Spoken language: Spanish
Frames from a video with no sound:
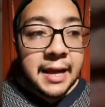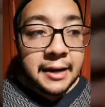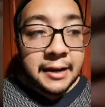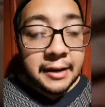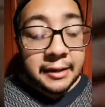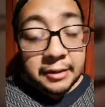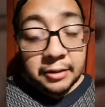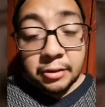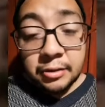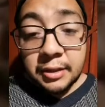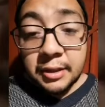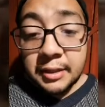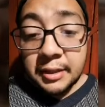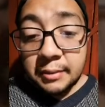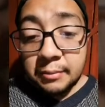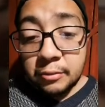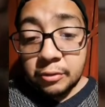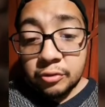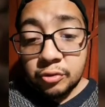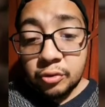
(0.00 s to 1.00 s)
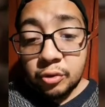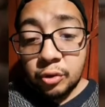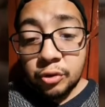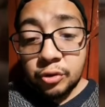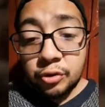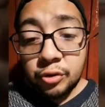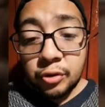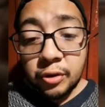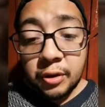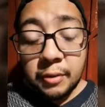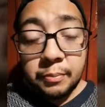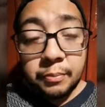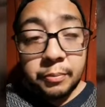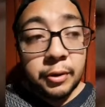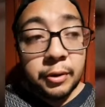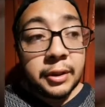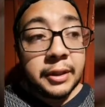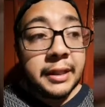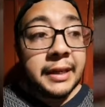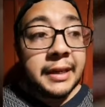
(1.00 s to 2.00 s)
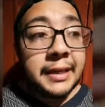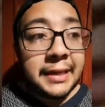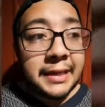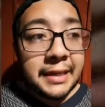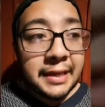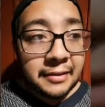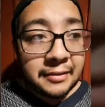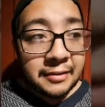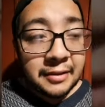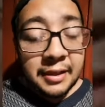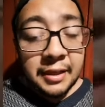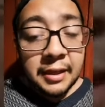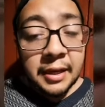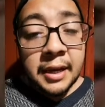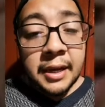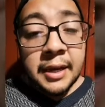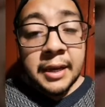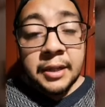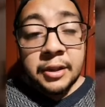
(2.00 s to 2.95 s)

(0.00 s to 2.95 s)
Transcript: Al ratito tendremos otro reporte y así